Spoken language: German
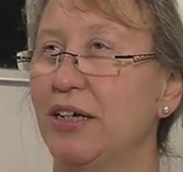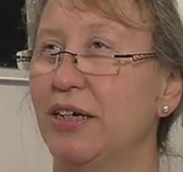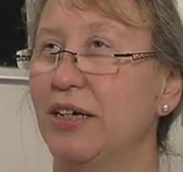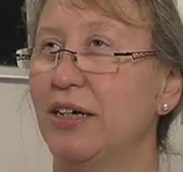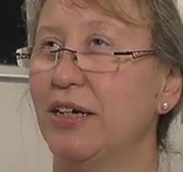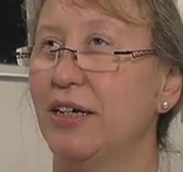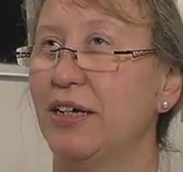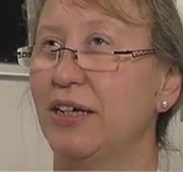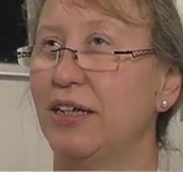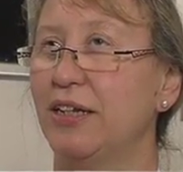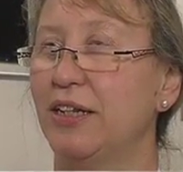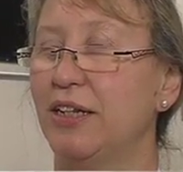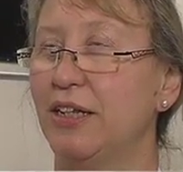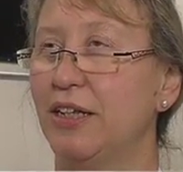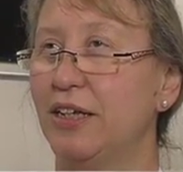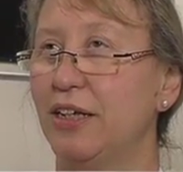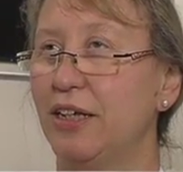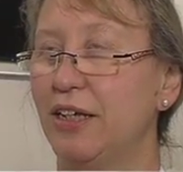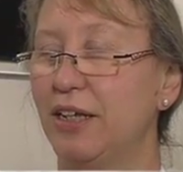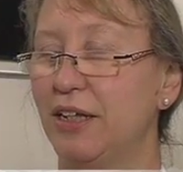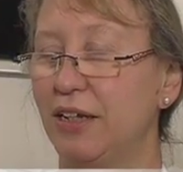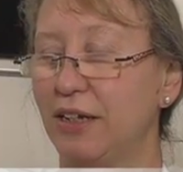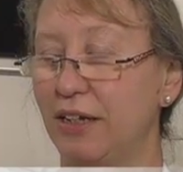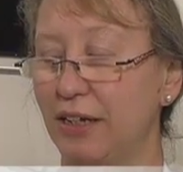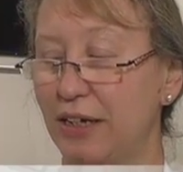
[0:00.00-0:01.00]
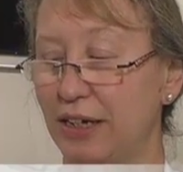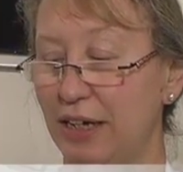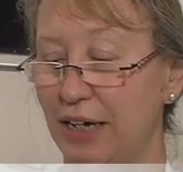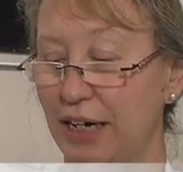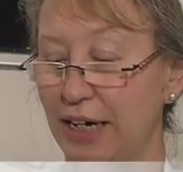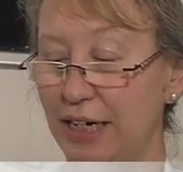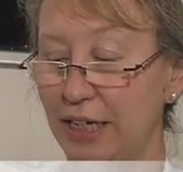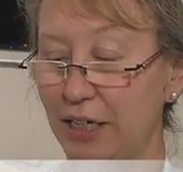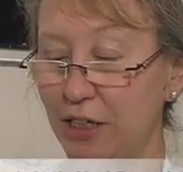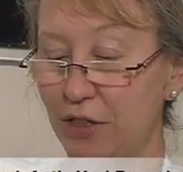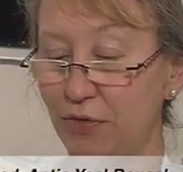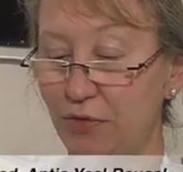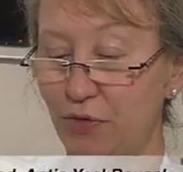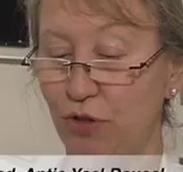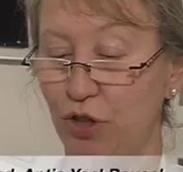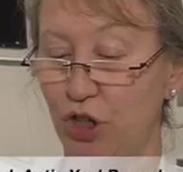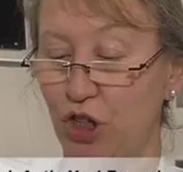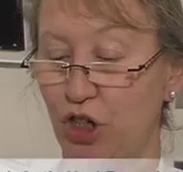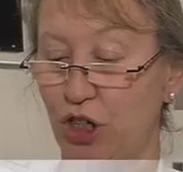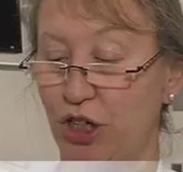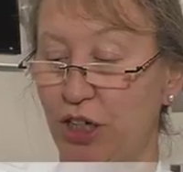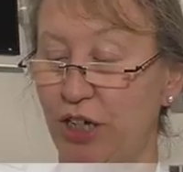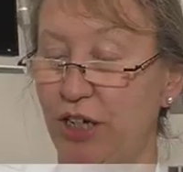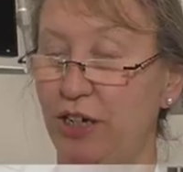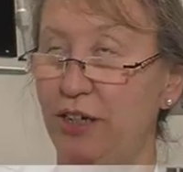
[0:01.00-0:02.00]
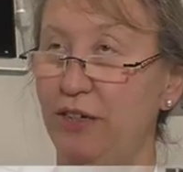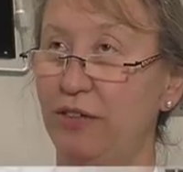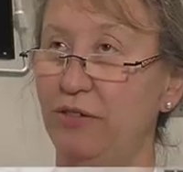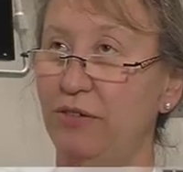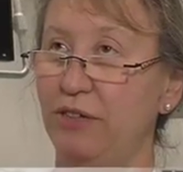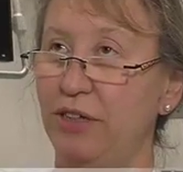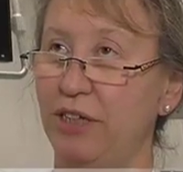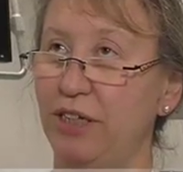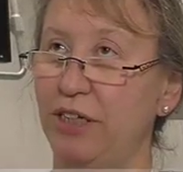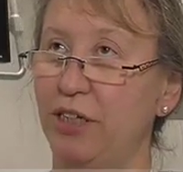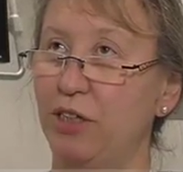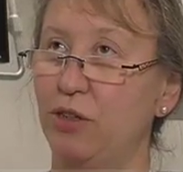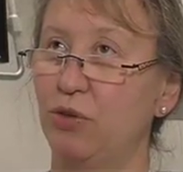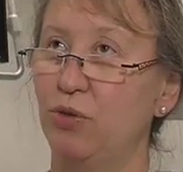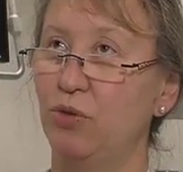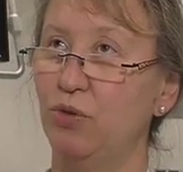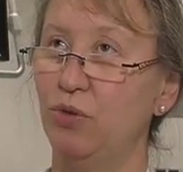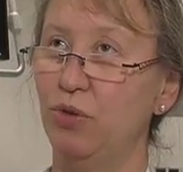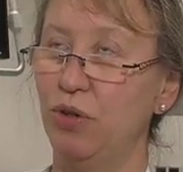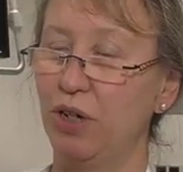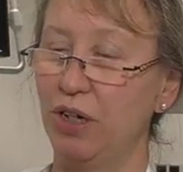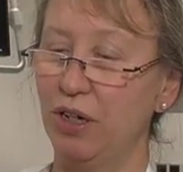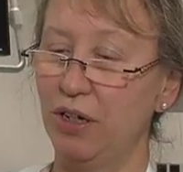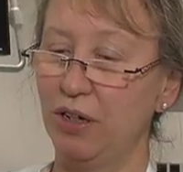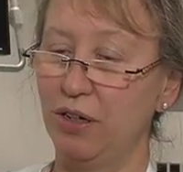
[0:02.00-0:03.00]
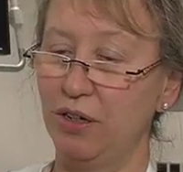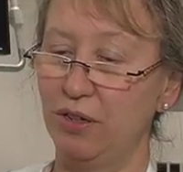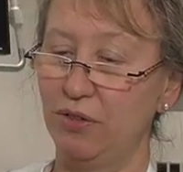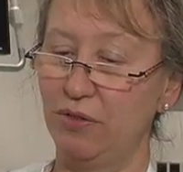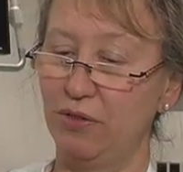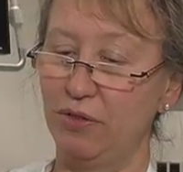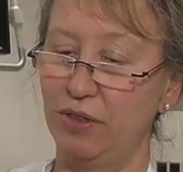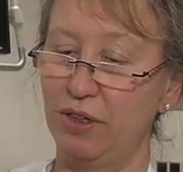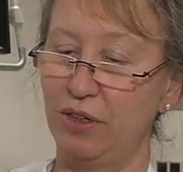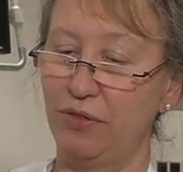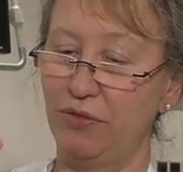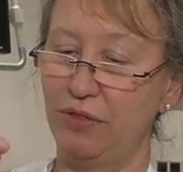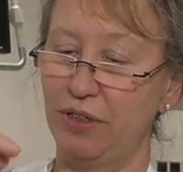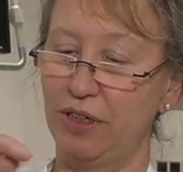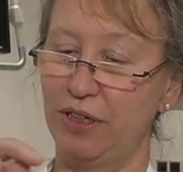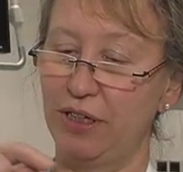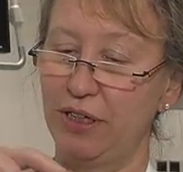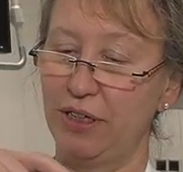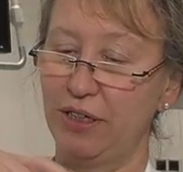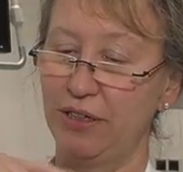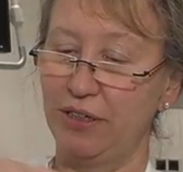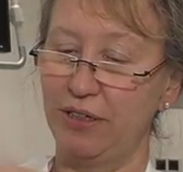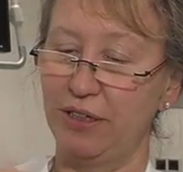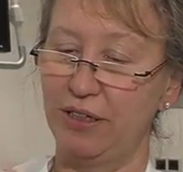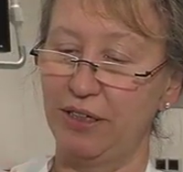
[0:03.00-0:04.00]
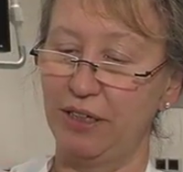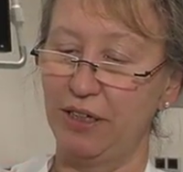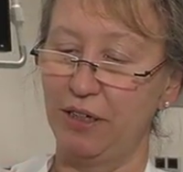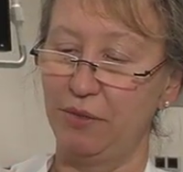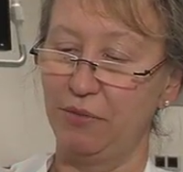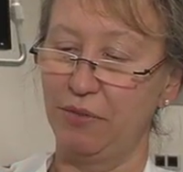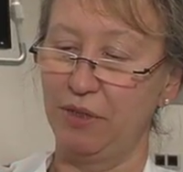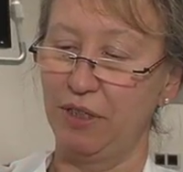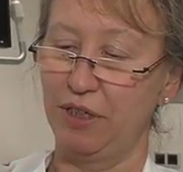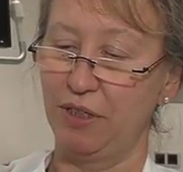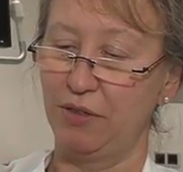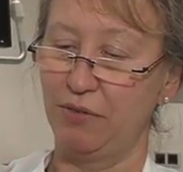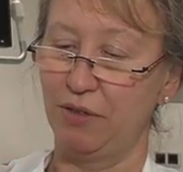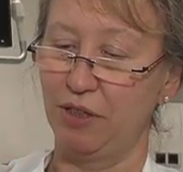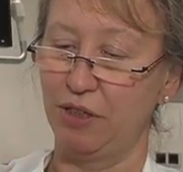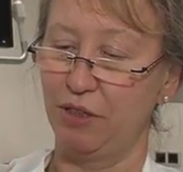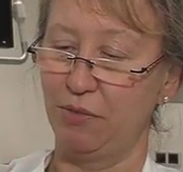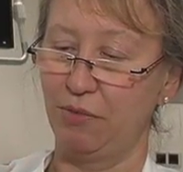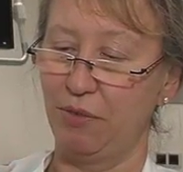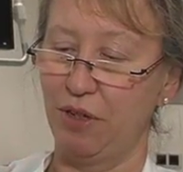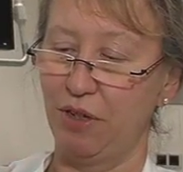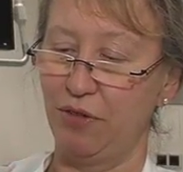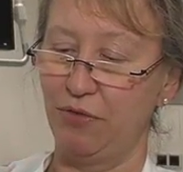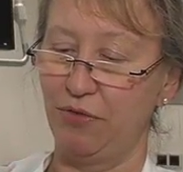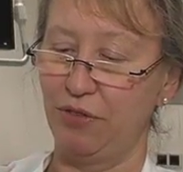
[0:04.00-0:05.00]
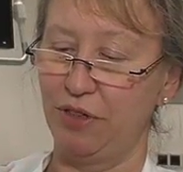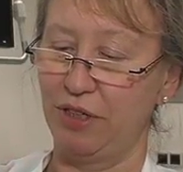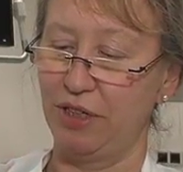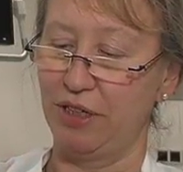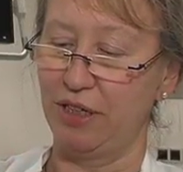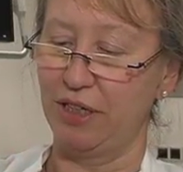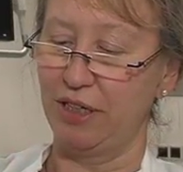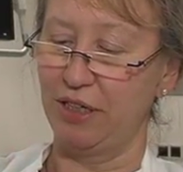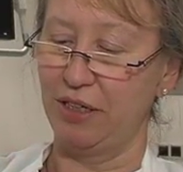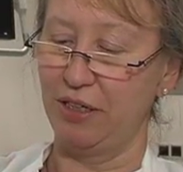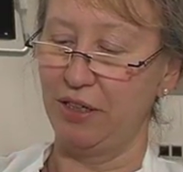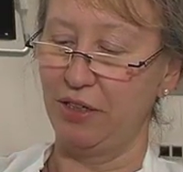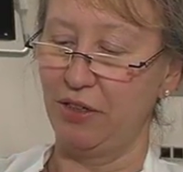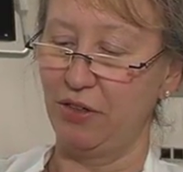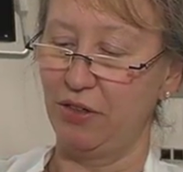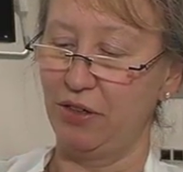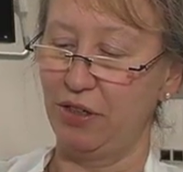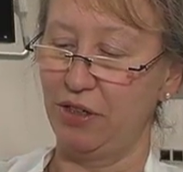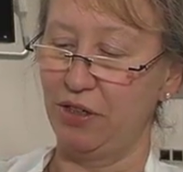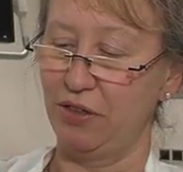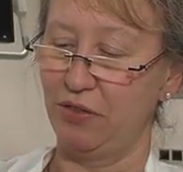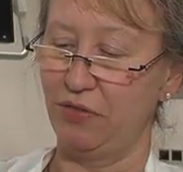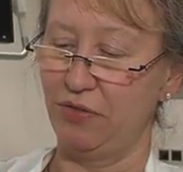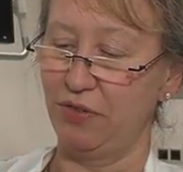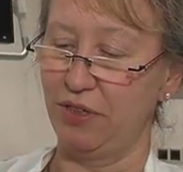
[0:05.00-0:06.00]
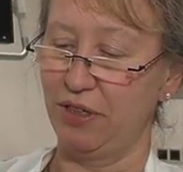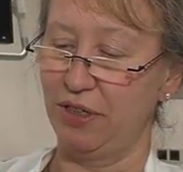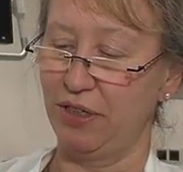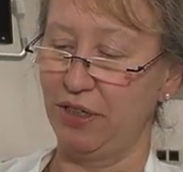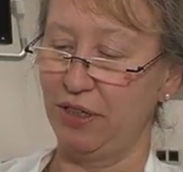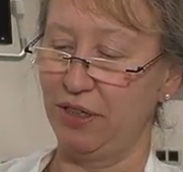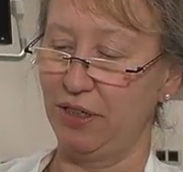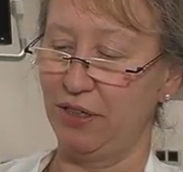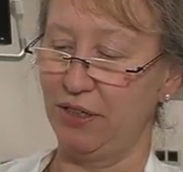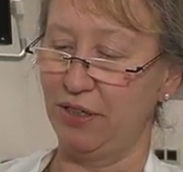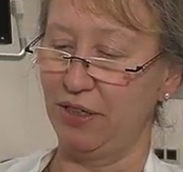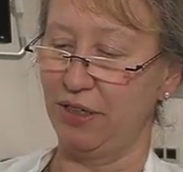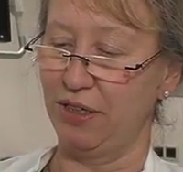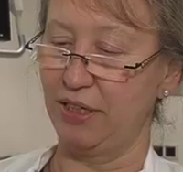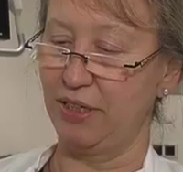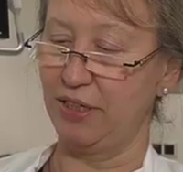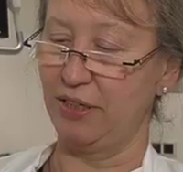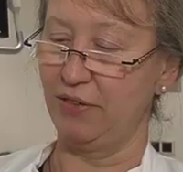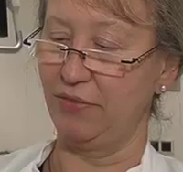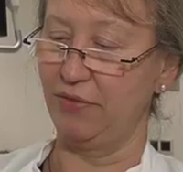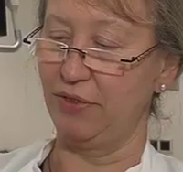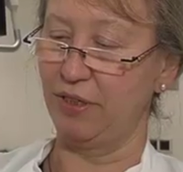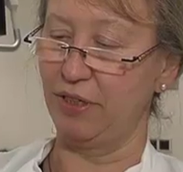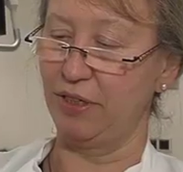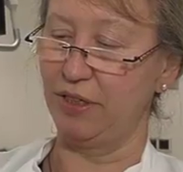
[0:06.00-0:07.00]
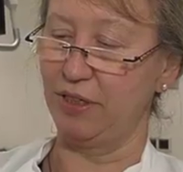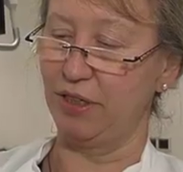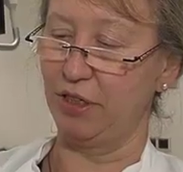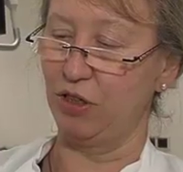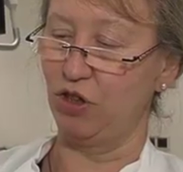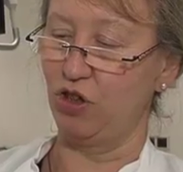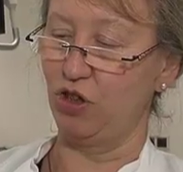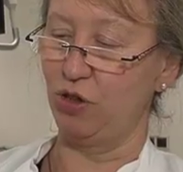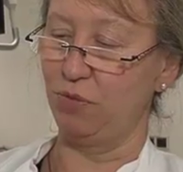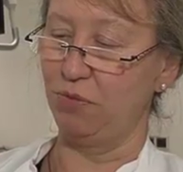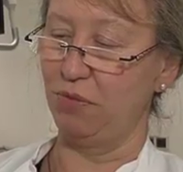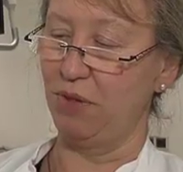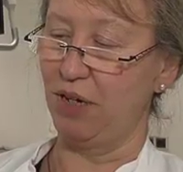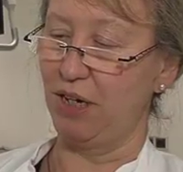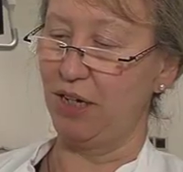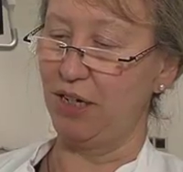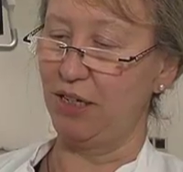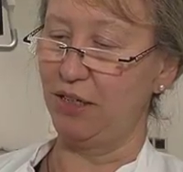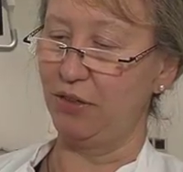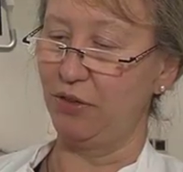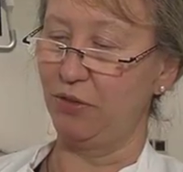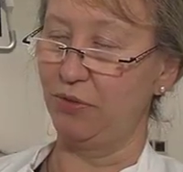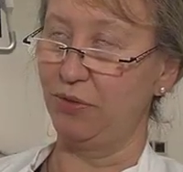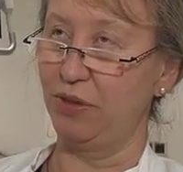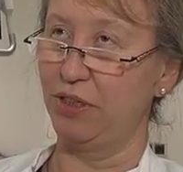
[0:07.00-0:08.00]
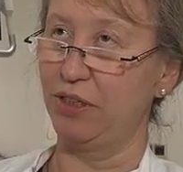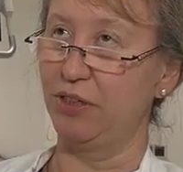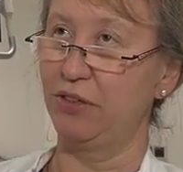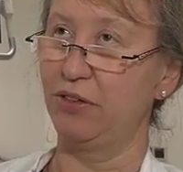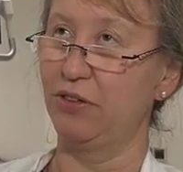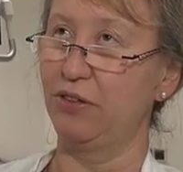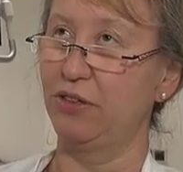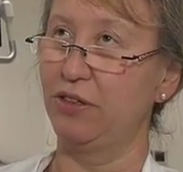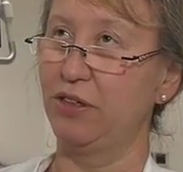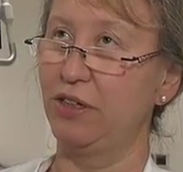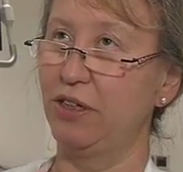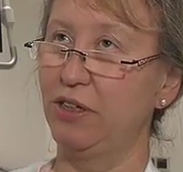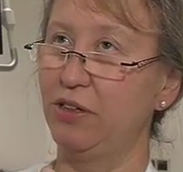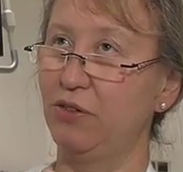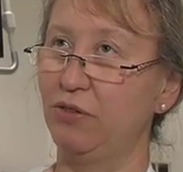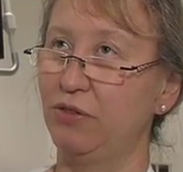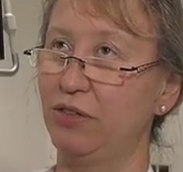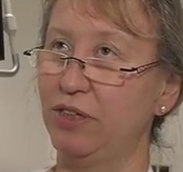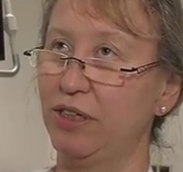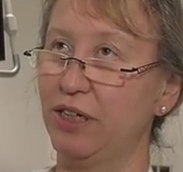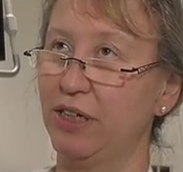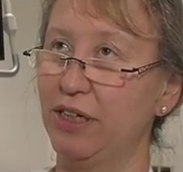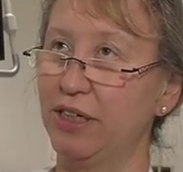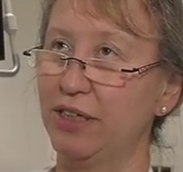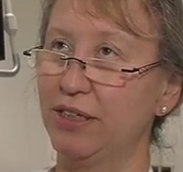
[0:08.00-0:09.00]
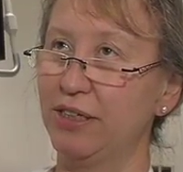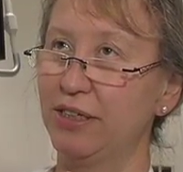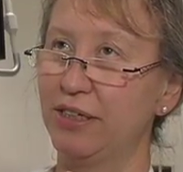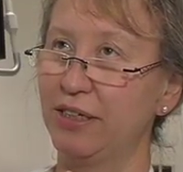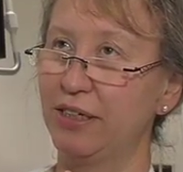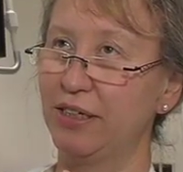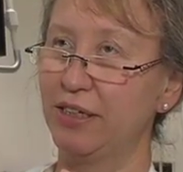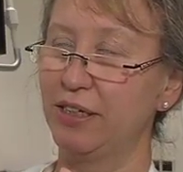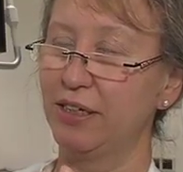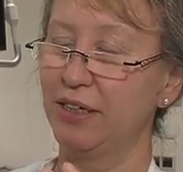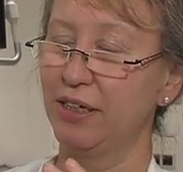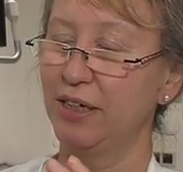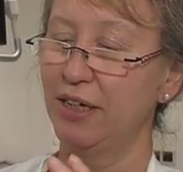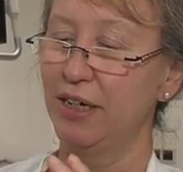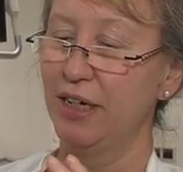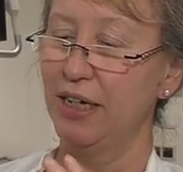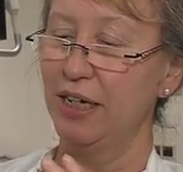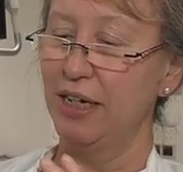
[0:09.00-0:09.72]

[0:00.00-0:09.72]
einen Kreis vorstellen oder eine Kugel und auf der einen Seite haben Sie etwas mehr von der einen Seite, auf der anderen Seite wird es dann schmaler, so wie dieses Yin- und Yang-Zeichen,